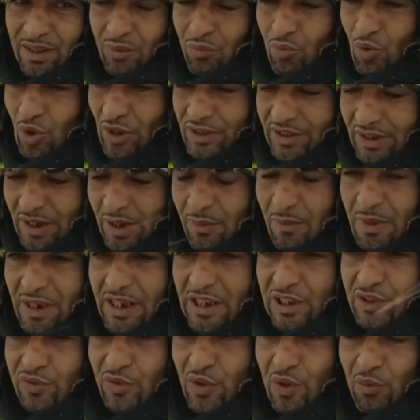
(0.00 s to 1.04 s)
المواطنين ما
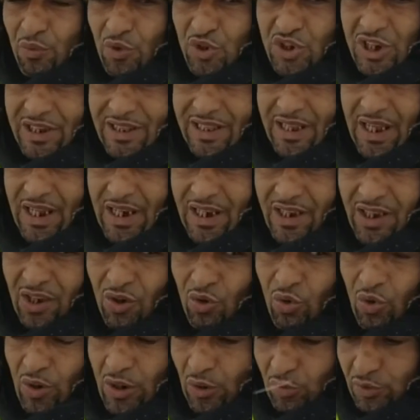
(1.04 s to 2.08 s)
كيتفهموش هذه الحاله
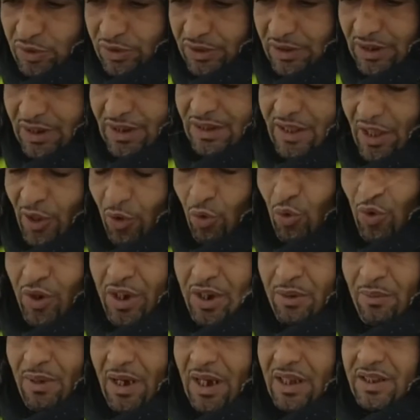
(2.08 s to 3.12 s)
كيقول لك اودي
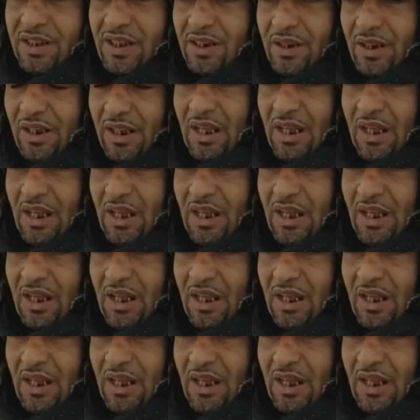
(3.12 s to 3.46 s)
ضروري ما غادي